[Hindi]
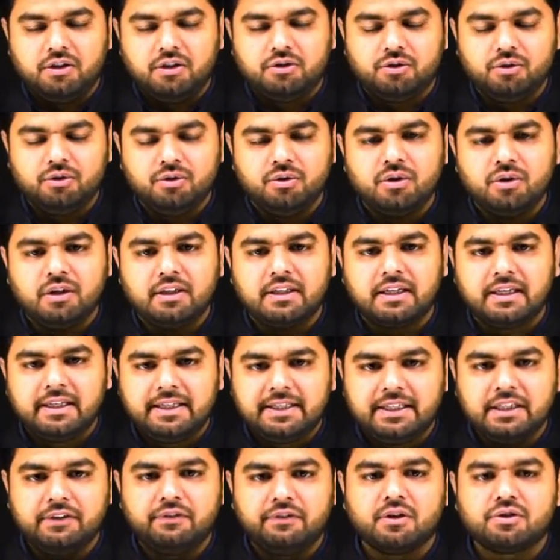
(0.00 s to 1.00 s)
तो
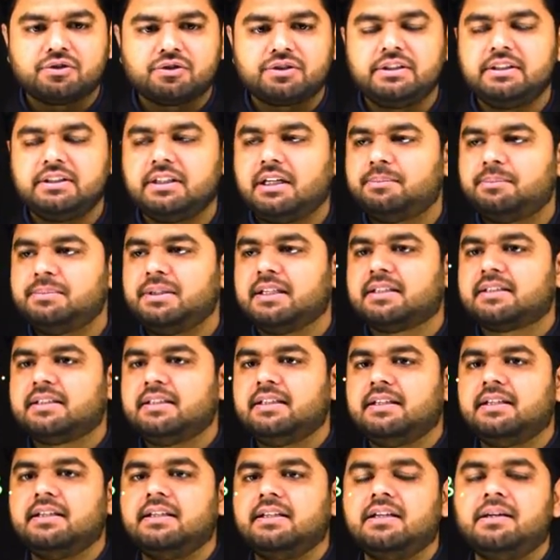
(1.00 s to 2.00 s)
रिलेटिव वेलोसिटी आप देखते
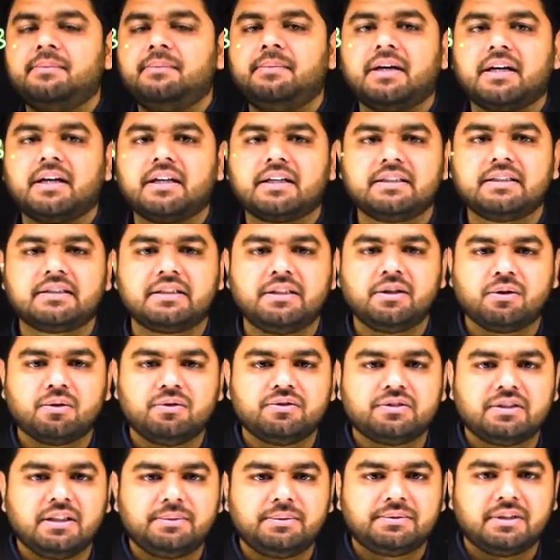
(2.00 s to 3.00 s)
हैं हमारा कितने
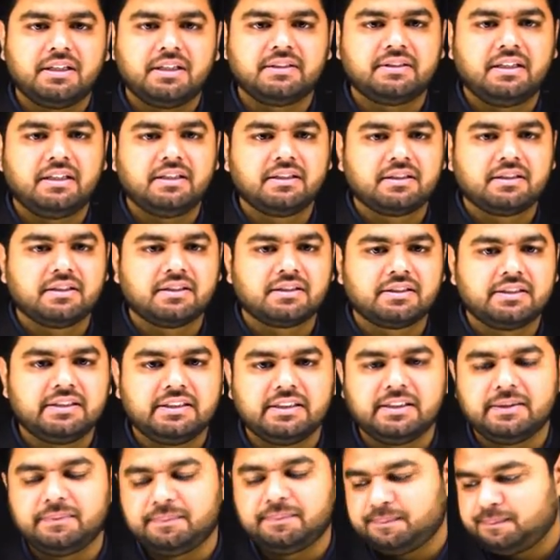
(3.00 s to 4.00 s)
कॉन्सेप्ट आसान करती
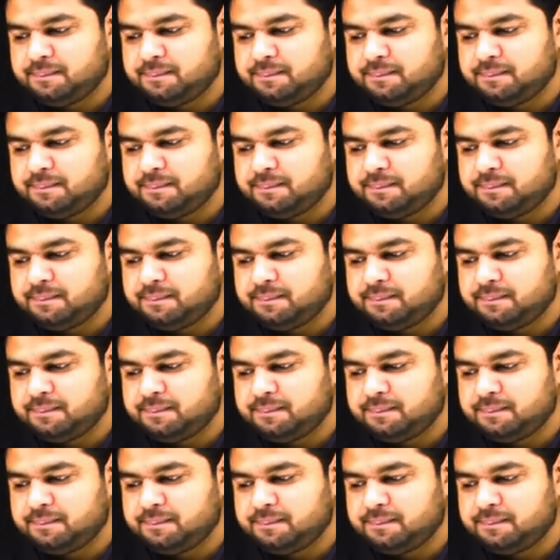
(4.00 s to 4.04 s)
है